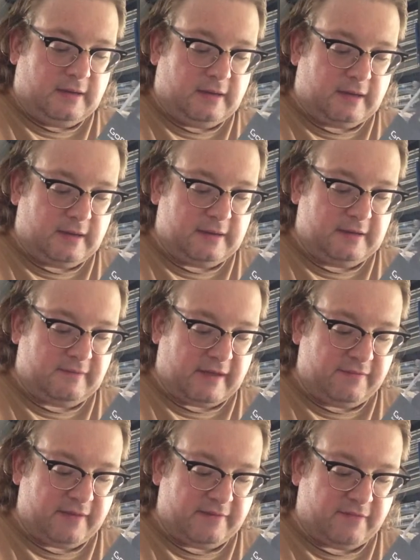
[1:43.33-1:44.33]
äh, die
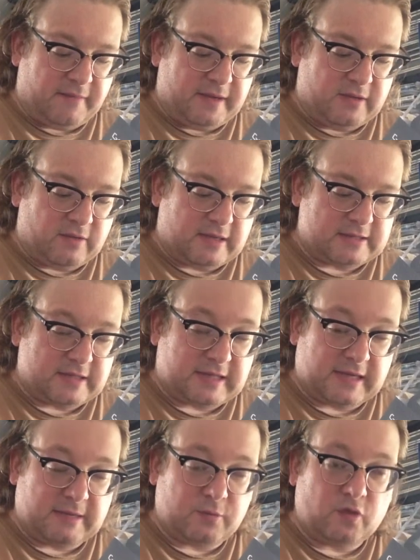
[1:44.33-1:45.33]
Wi-Fi-Verbindung. Also ich
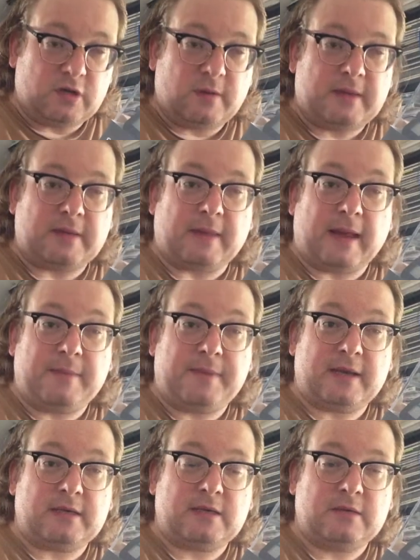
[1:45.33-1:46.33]
kann im Grunde mit dem
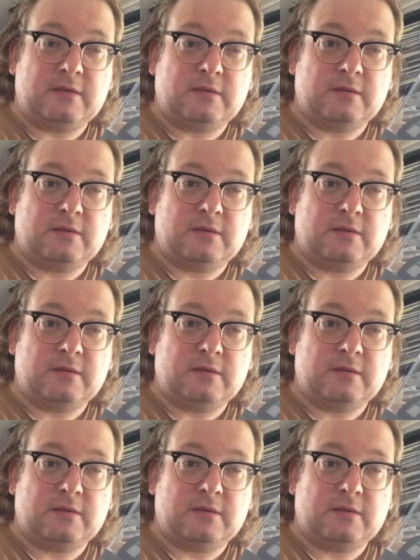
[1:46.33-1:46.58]
iPad